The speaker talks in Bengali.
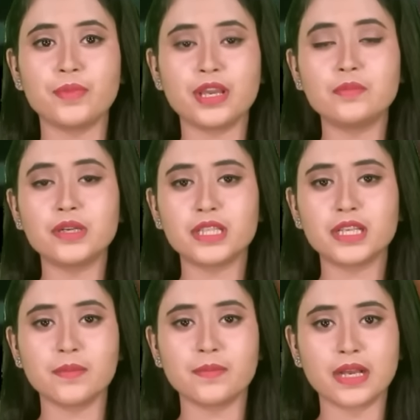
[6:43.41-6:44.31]
মিয়ানমার
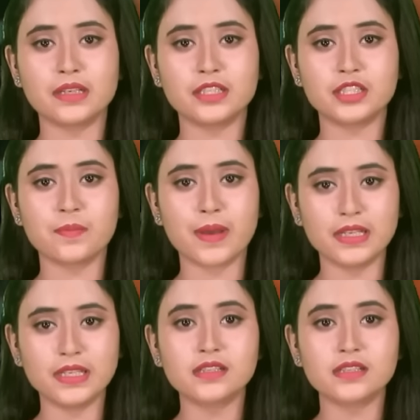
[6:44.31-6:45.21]
থেকে বাংলাদেশে
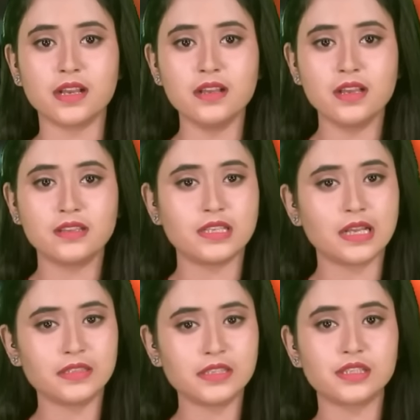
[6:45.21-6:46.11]
পালিয়ে আসা
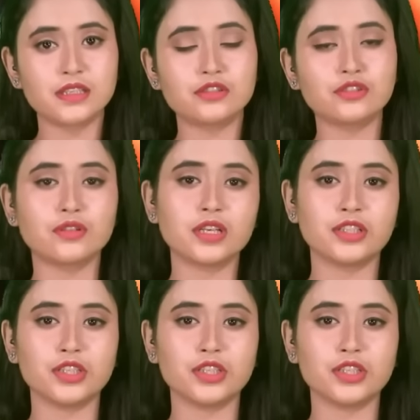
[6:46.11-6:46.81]
জান্তার সেনার সংখ্যা